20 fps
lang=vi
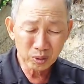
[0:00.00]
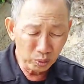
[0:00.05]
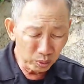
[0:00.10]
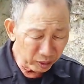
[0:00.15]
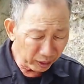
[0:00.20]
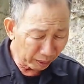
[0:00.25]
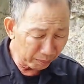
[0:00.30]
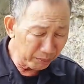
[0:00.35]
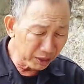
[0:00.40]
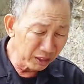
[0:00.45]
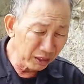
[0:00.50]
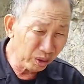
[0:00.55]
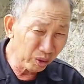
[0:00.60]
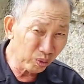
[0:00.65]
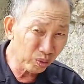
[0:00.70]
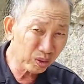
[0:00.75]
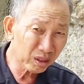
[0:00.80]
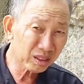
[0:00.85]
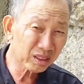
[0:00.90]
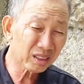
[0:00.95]
tôi dẫn mướn
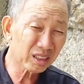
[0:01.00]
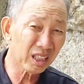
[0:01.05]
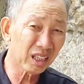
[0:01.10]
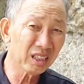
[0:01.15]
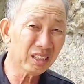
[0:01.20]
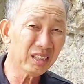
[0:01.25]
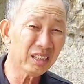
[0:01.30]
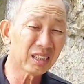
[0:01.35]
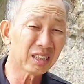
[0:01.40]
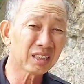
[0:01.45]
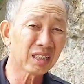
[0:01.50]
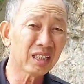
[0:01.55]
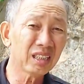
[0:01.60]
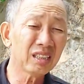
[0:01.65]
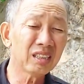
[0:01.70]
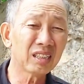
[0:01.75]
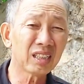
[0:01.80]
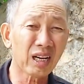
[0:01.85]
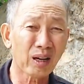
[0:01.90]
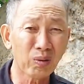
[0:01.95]
luôn chở về
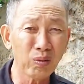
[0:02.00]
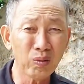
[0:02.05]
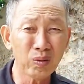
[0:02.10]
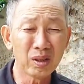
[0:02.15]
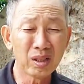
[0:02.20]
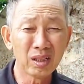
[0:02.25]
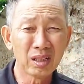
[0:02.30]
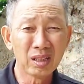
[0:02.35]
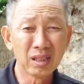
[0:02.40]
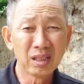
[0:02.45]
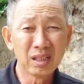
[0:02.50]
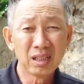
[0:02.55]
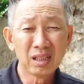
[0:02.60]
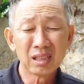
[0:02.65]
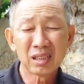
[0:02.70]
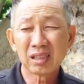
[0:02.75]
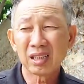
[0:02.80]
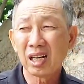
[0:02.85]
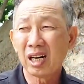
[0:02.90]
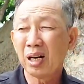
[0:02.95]
tới cửa khẩu
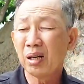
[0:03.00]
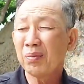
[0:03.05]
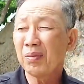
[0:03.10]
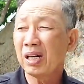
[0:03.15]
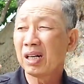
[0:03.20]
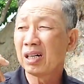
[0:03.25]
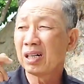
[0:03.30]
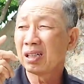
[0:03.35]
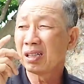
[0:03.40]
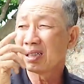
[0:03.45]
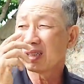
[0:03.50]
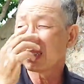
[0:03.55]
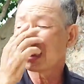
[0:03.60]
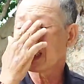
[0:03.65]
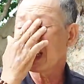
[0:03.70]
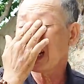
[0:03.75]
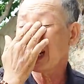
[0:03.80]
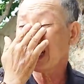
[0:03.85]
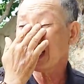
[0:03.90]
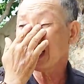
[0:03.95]
chở mà hừng